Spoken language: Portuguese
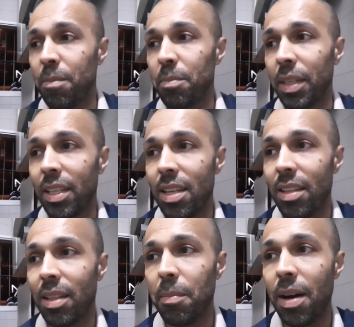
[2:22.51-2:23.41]
Para quem
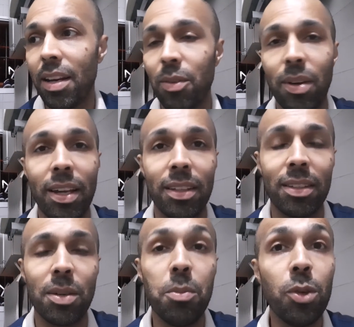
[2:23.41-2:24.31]
trabalha online.
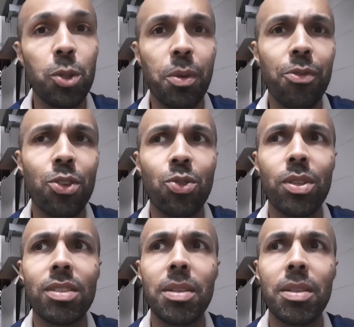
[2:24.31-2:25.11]
Então, muitos professores,